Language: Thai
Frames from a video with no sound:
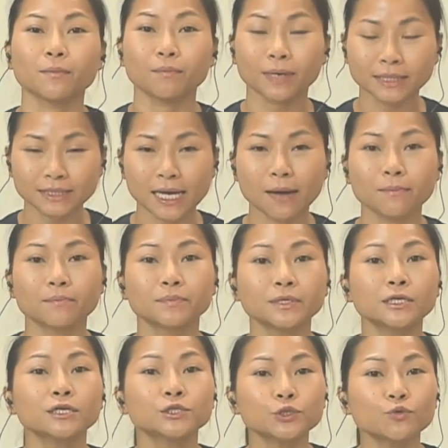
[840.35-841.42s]
ประจำเพื่
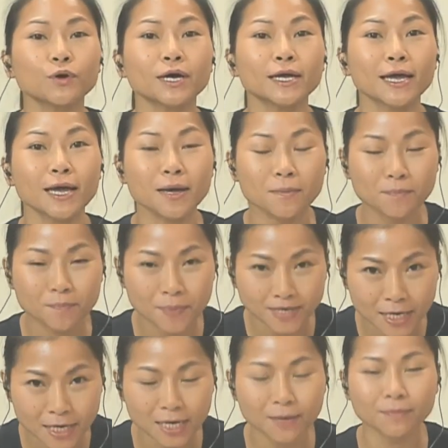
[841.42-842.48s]
อช่วย
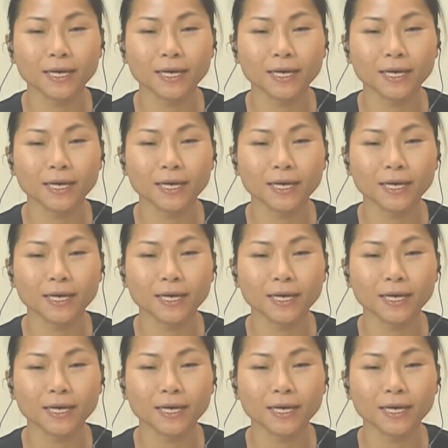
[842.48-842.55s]
เพิ่มการ